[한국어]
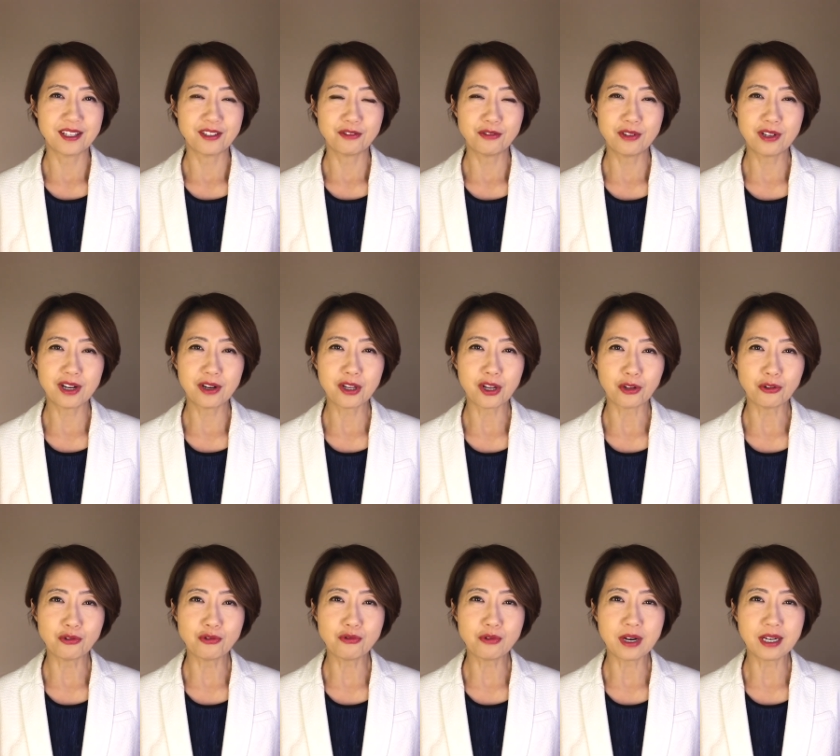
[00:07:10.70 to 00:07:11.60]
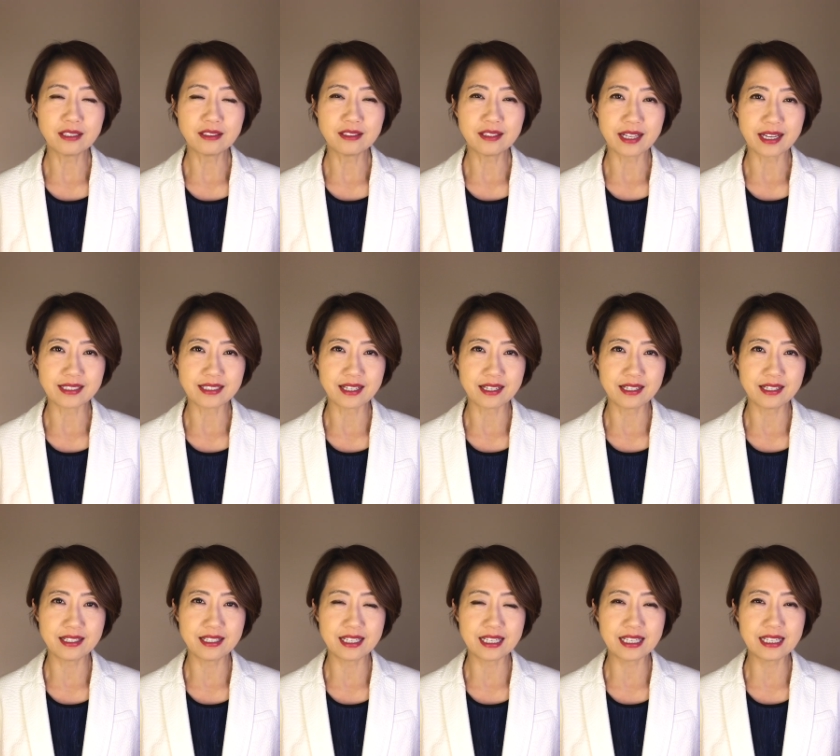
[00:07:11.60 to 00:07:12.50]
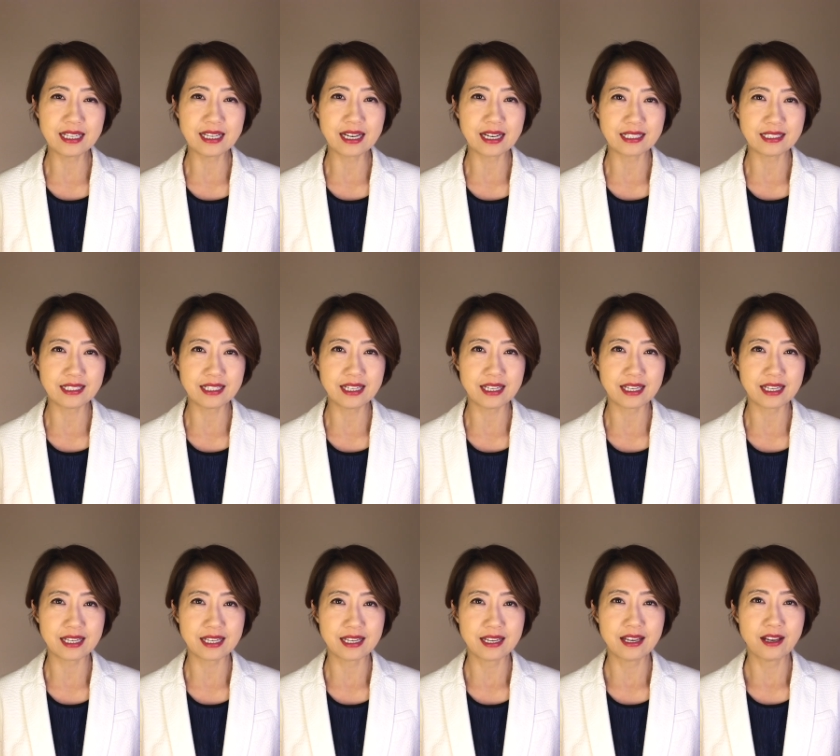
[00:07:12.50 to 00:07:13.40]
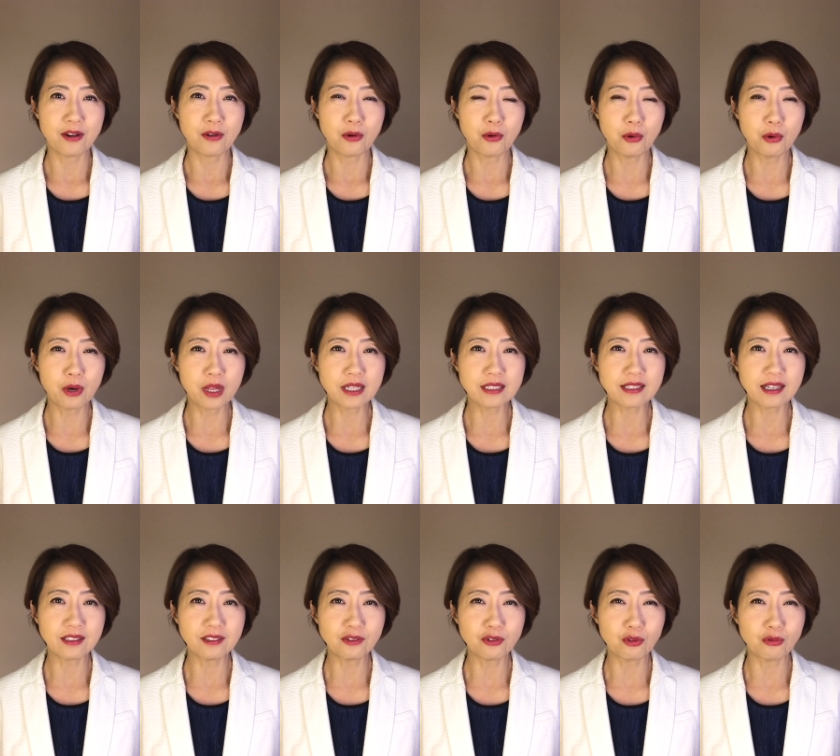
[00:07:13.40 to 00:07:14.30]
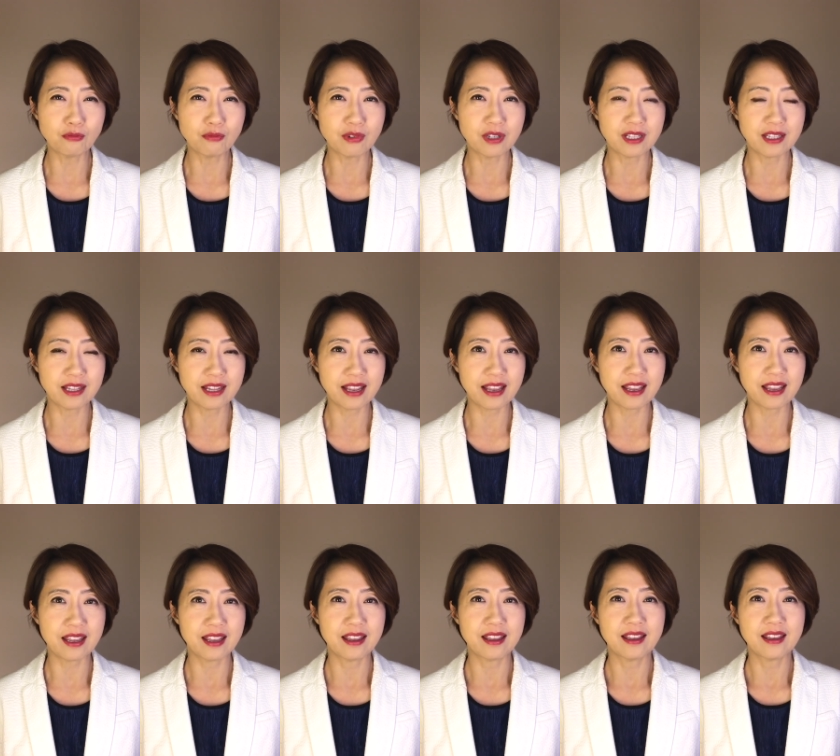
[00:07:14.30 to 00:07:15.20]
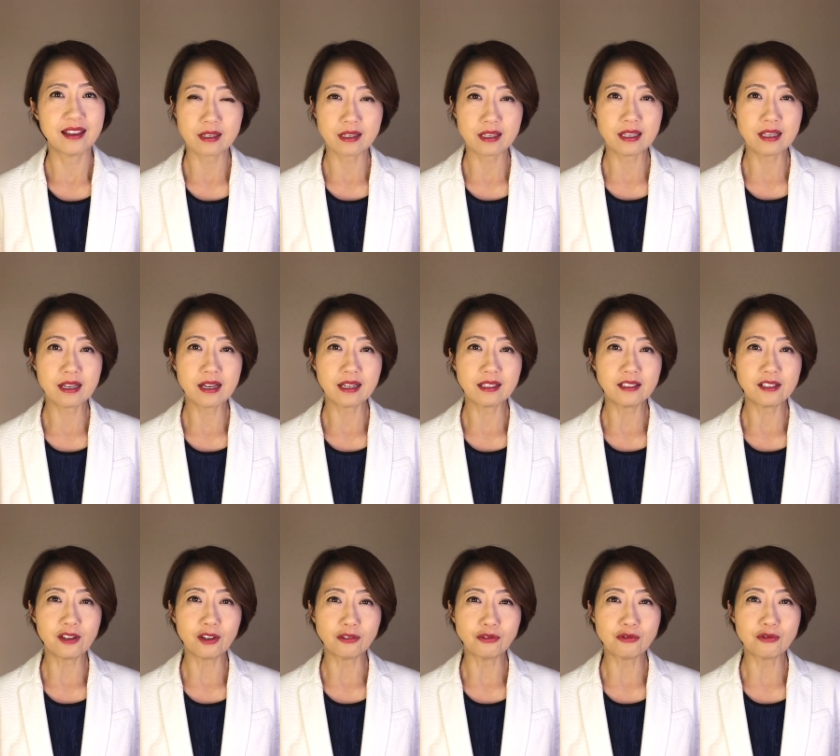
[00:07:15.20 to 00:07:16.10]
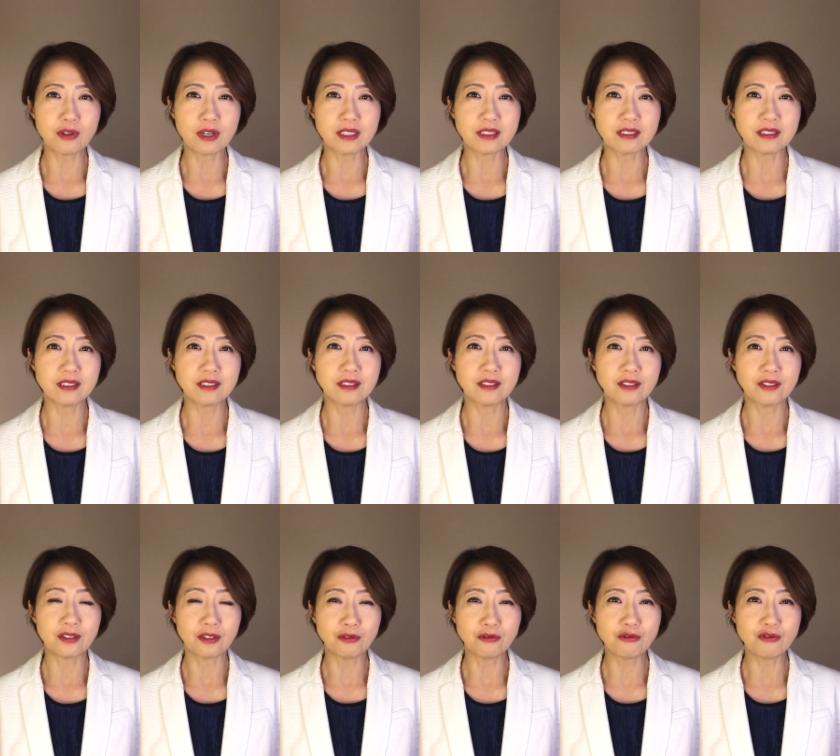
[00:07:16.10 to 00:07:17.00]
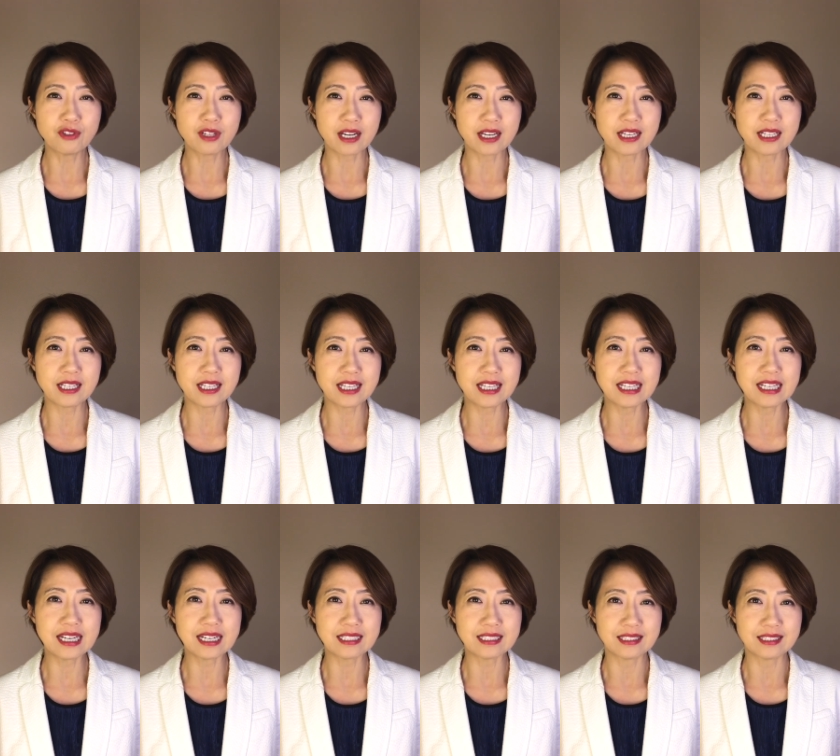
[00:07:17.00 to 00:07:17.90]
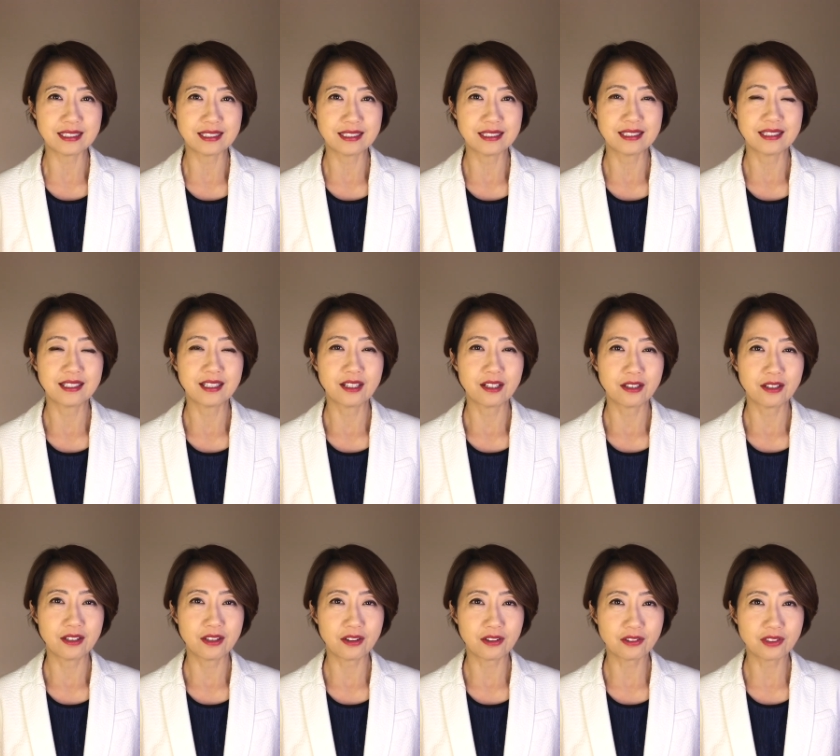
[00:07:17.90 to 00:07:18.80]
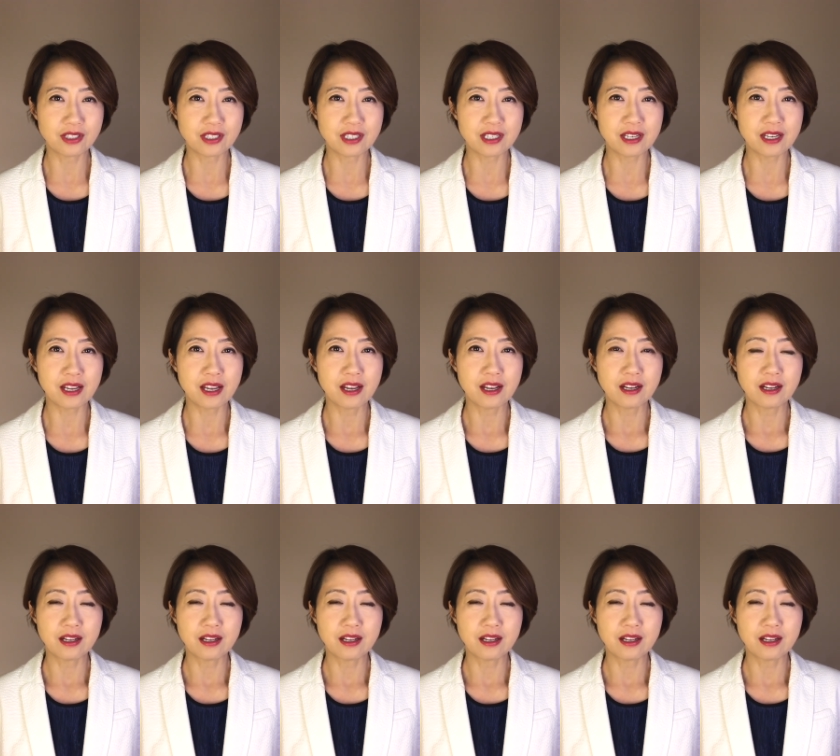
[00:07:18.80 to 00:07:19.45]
우리가 연구하는 대상인 인간이 오래 사는 동물인데 인간을 연구하는 연구자인 인간 역시